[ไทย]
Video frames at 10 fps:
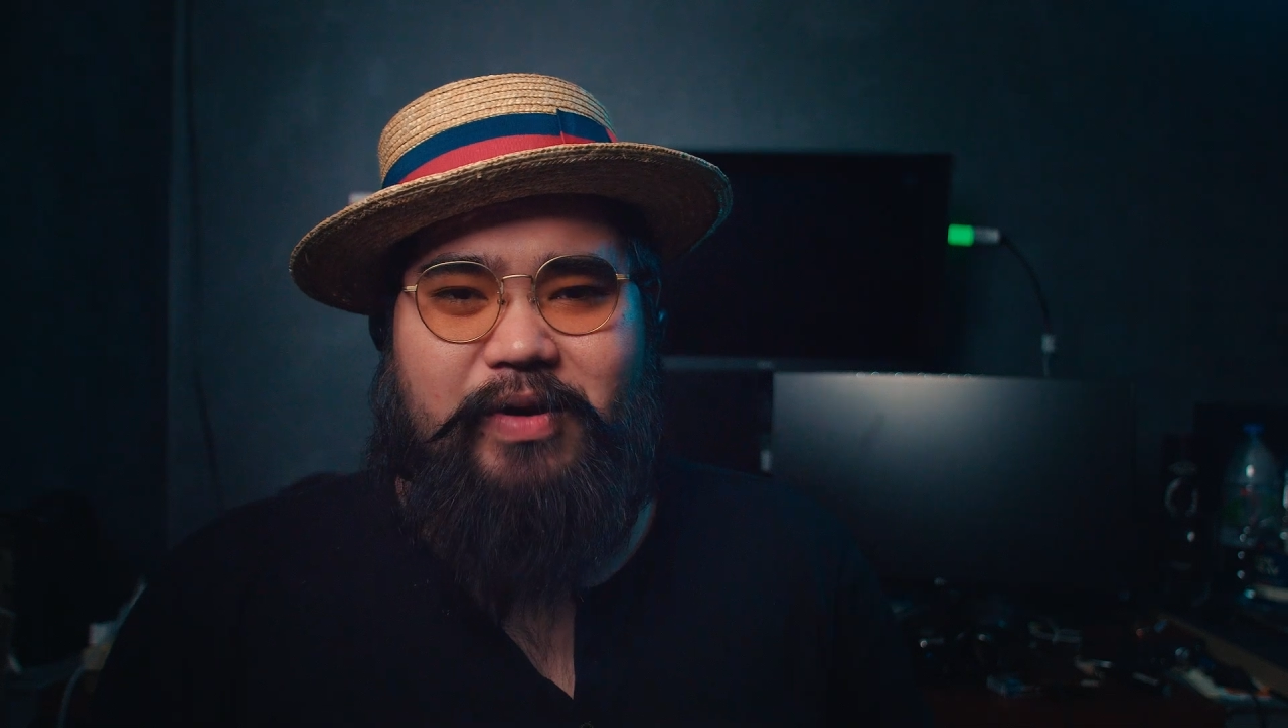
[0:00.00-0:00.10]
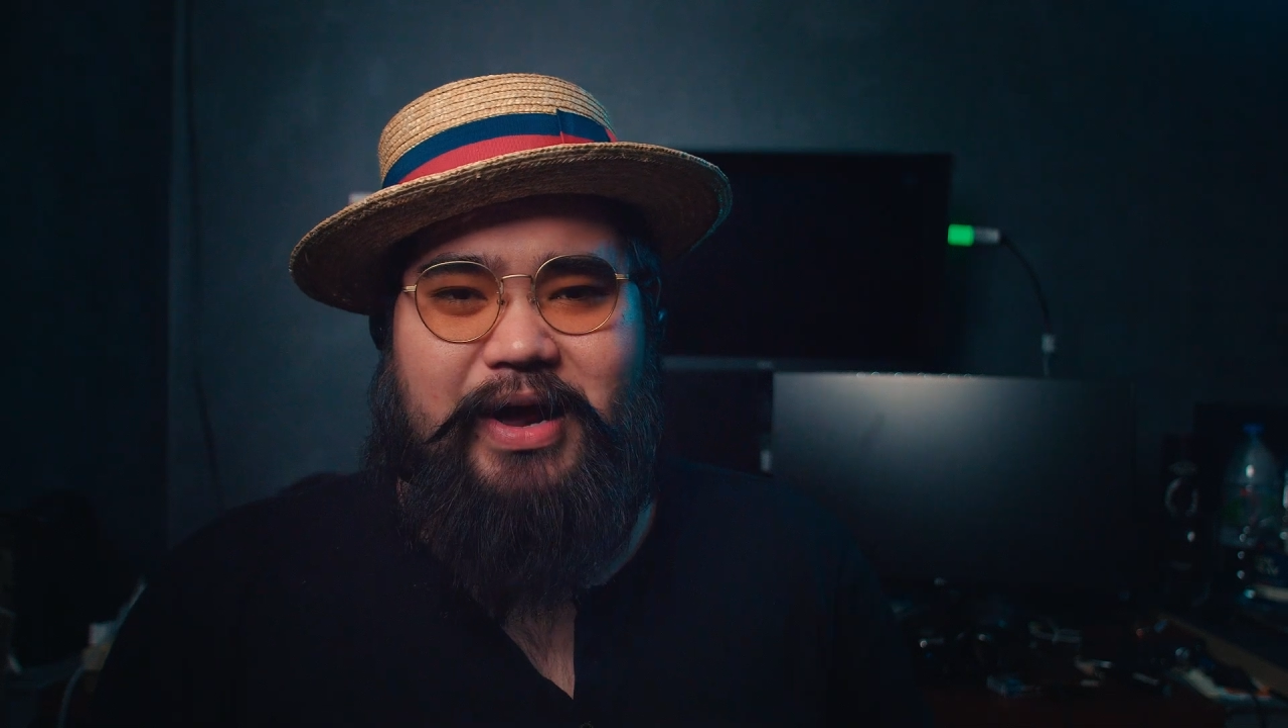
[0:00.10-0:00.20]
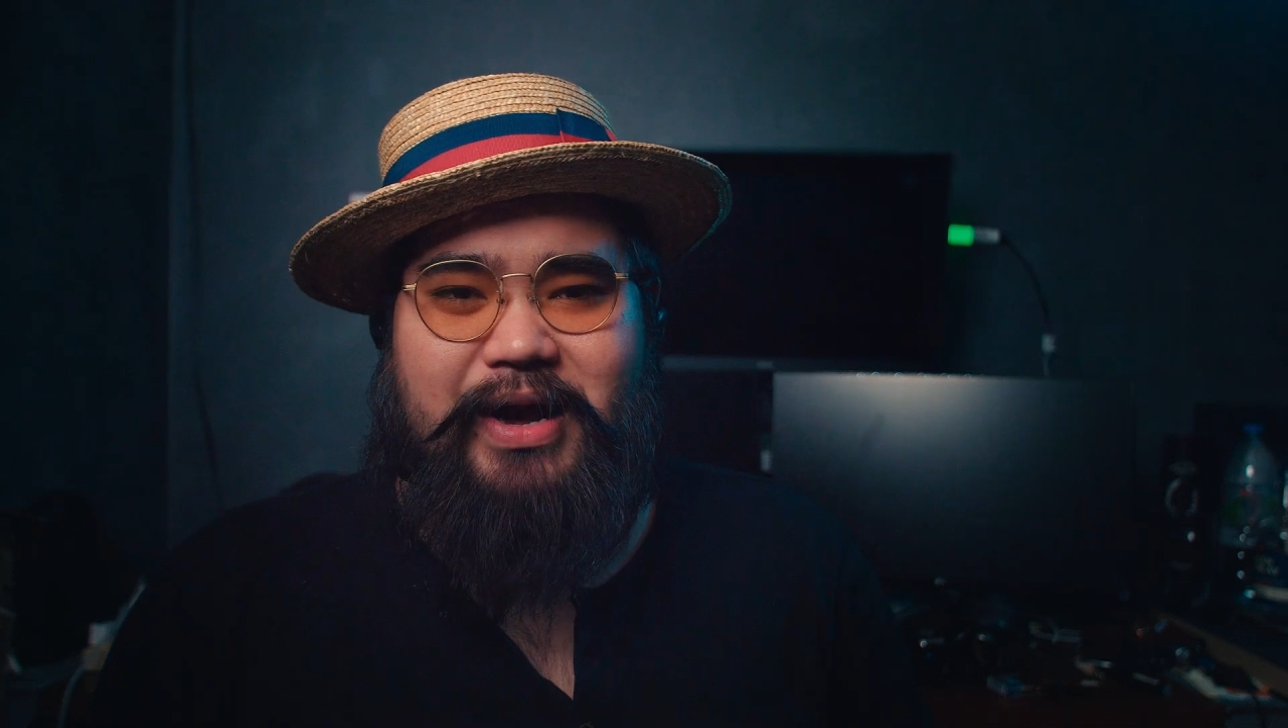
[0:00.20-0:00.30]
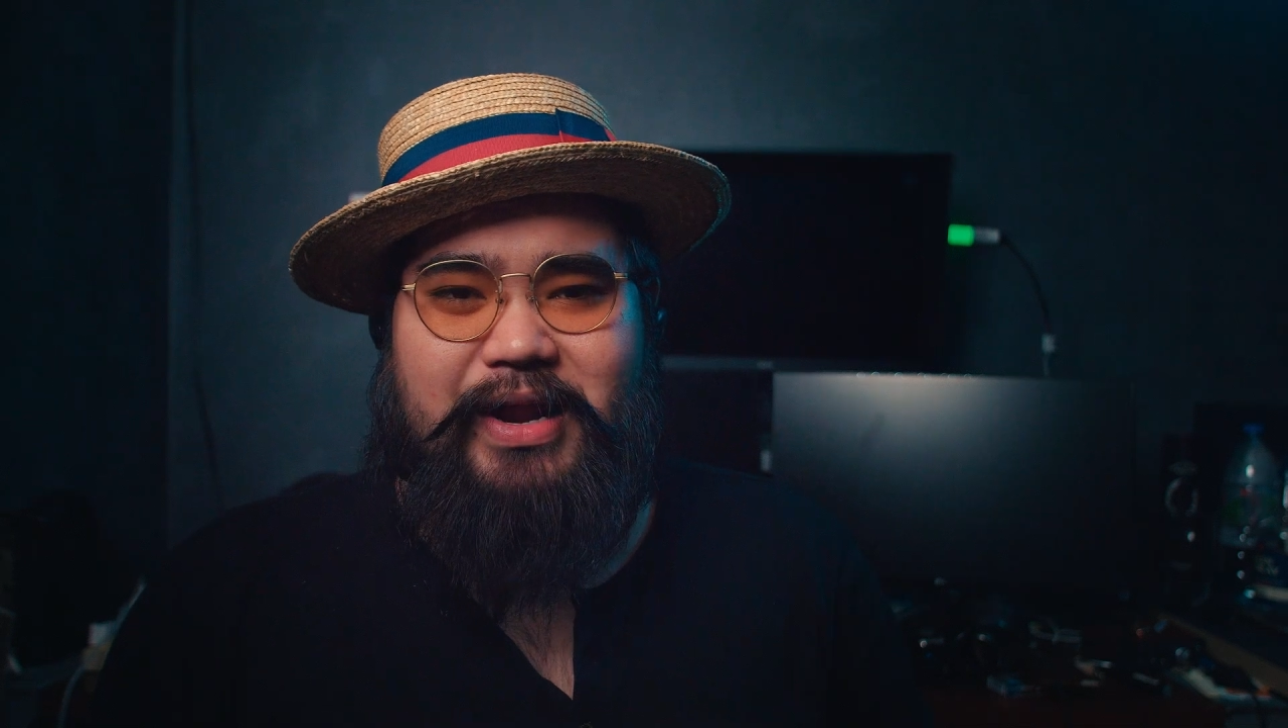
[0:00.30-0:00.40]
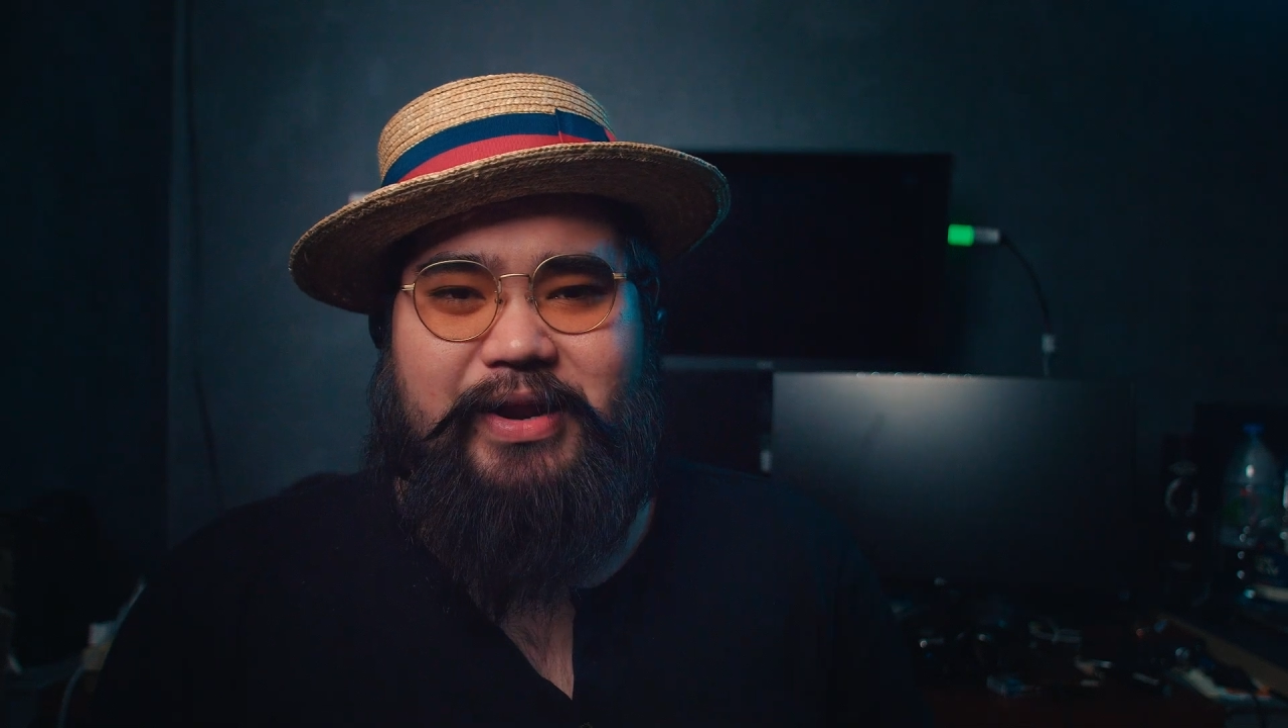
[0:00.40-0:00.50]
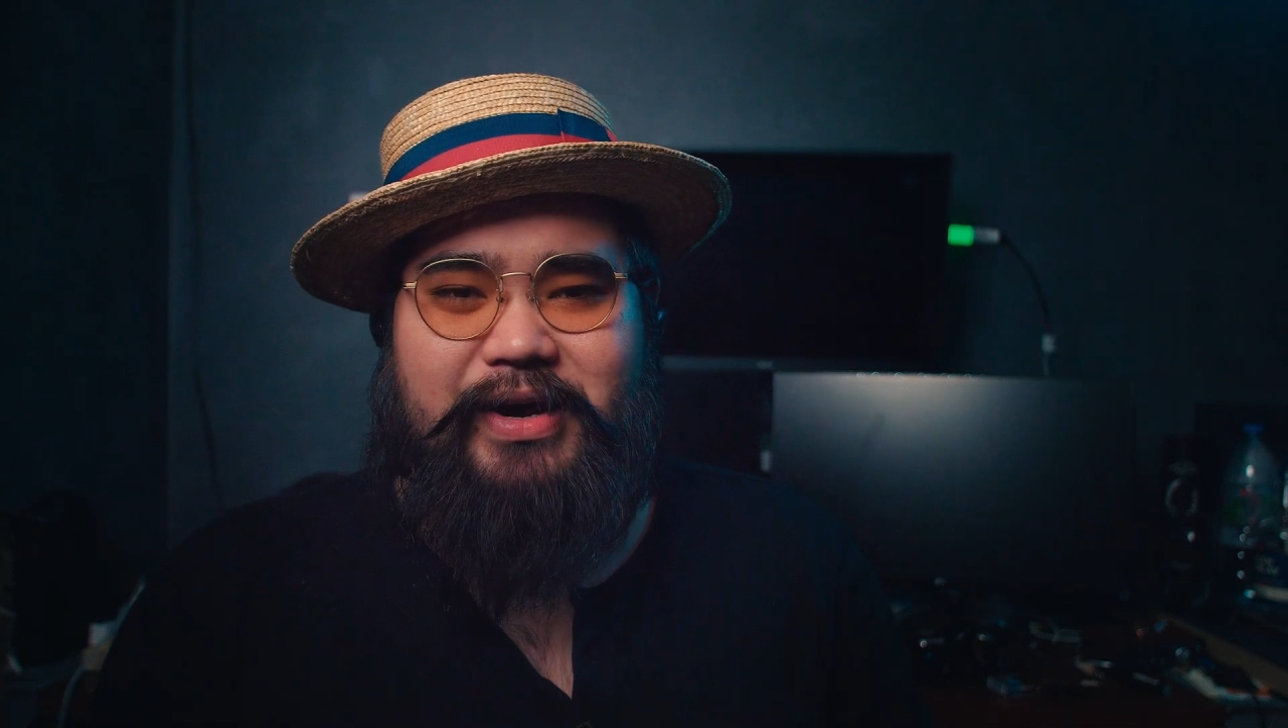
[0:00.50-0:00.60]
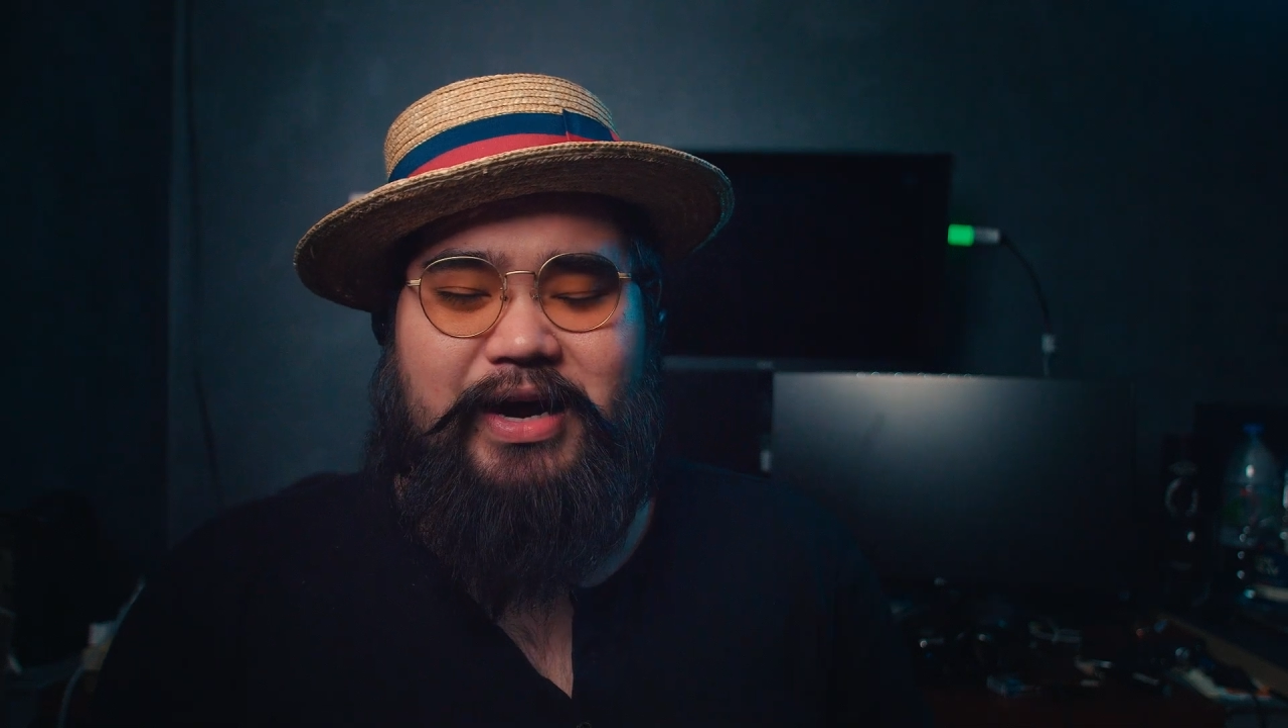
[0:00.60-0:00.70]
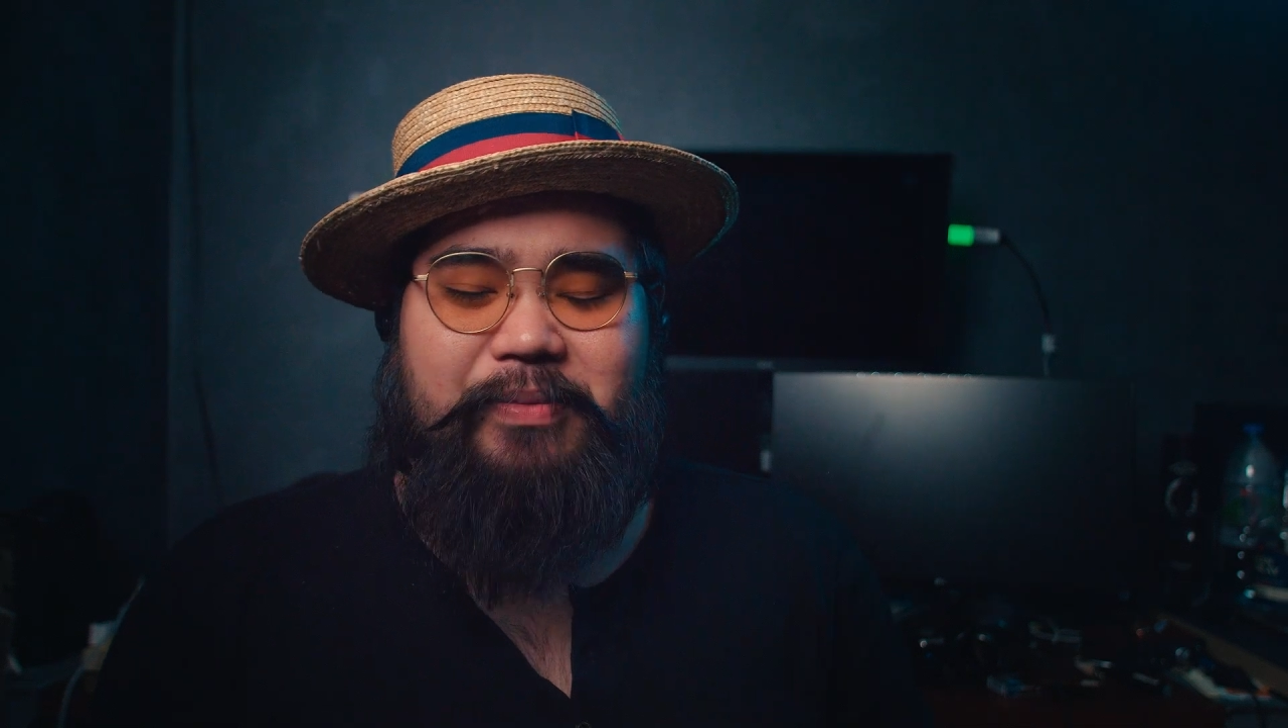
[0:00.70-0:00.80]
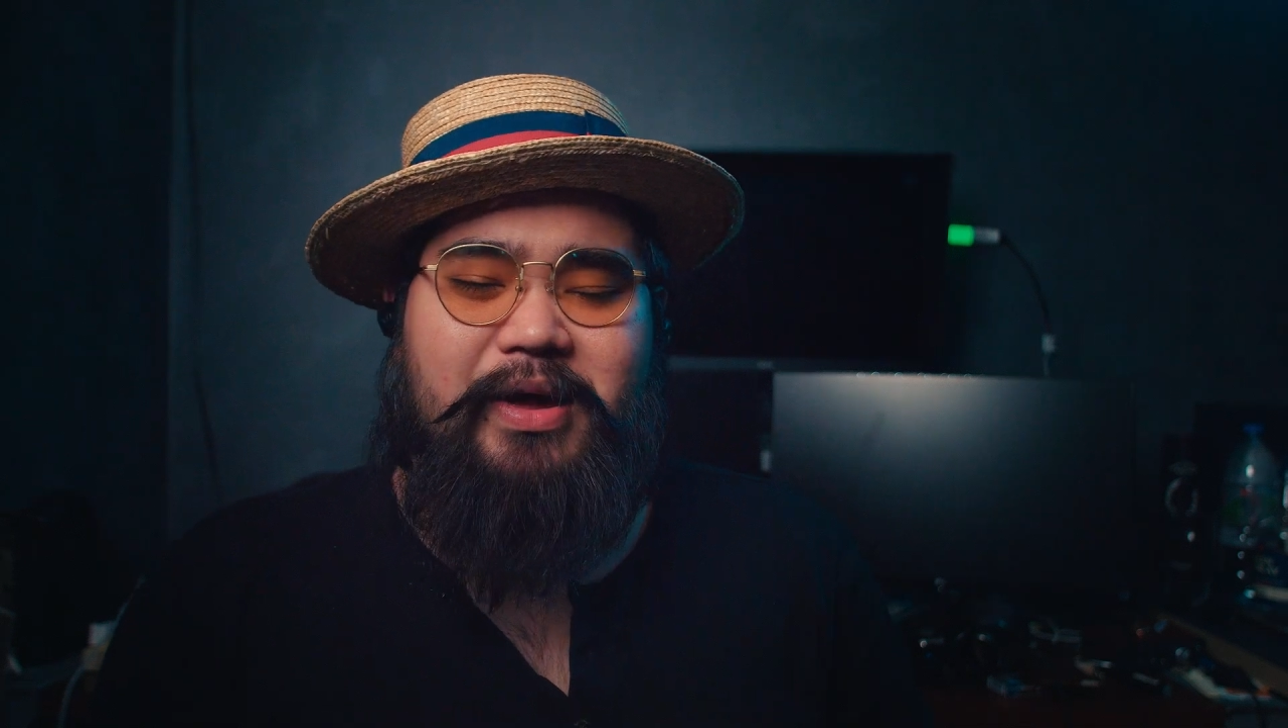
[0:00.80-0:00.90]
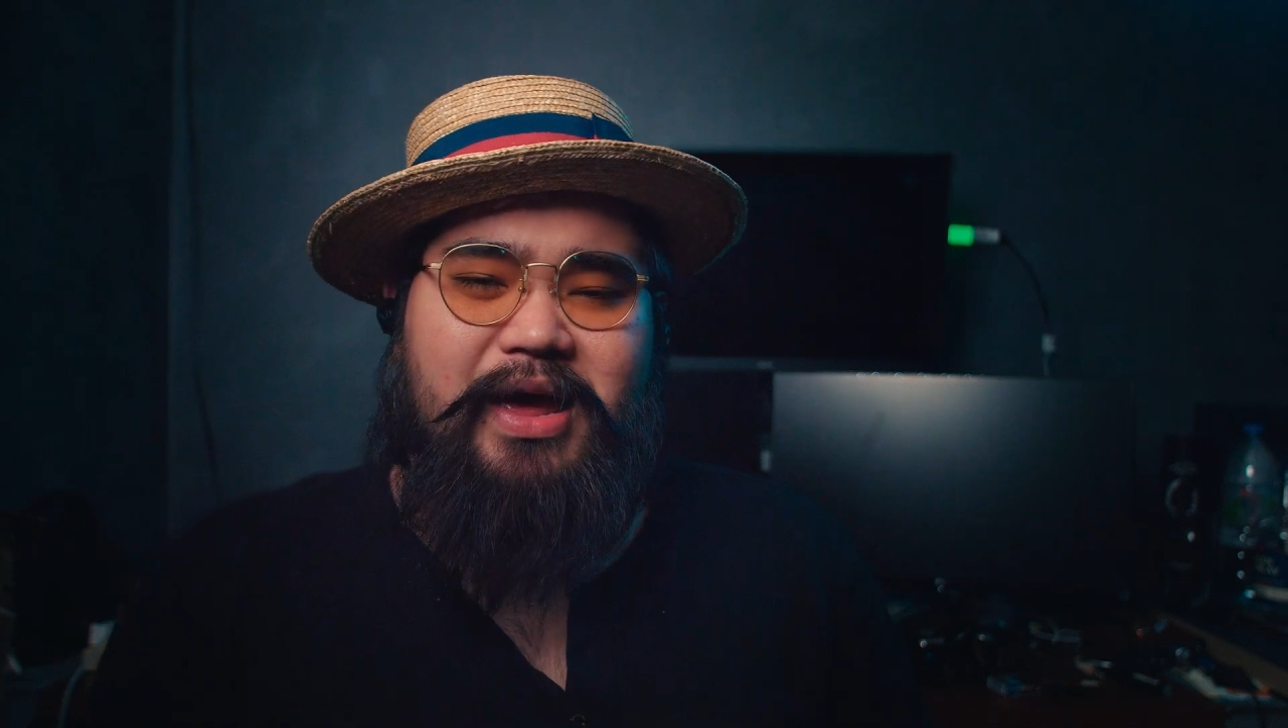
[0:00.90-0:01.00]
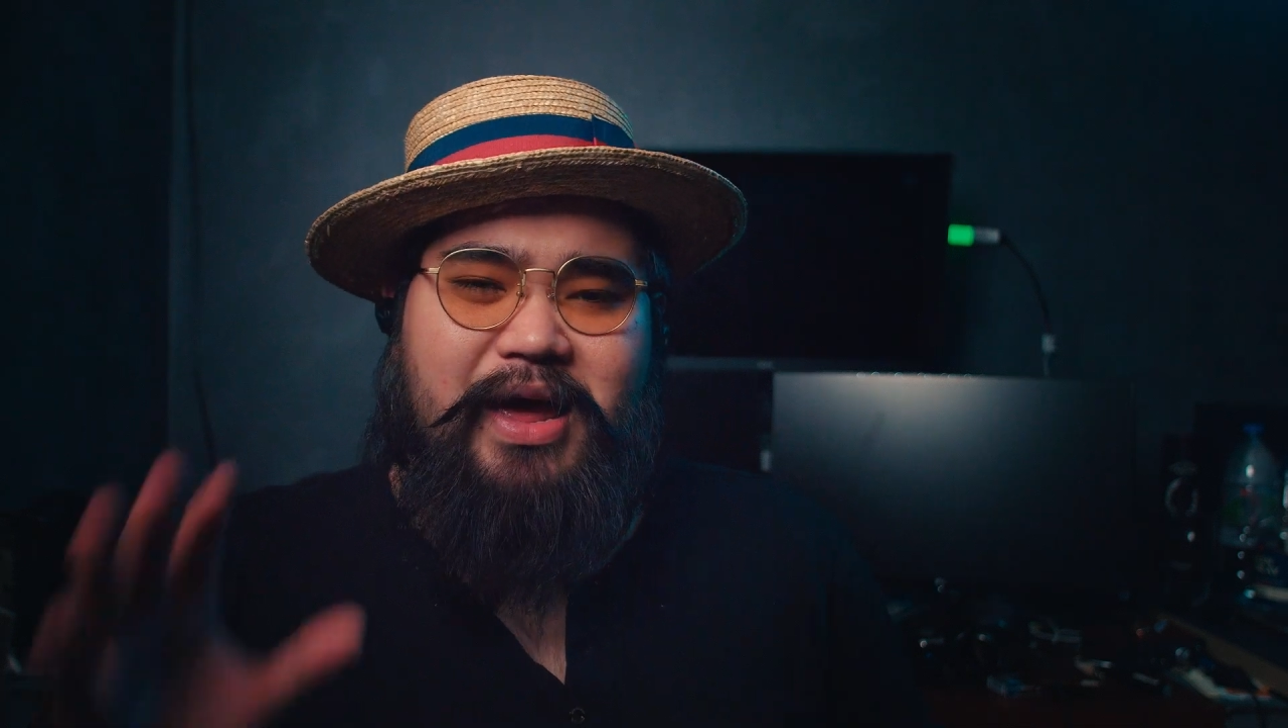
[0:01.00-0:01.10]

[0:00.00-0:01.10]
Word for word: เวลาอะไรนะครับ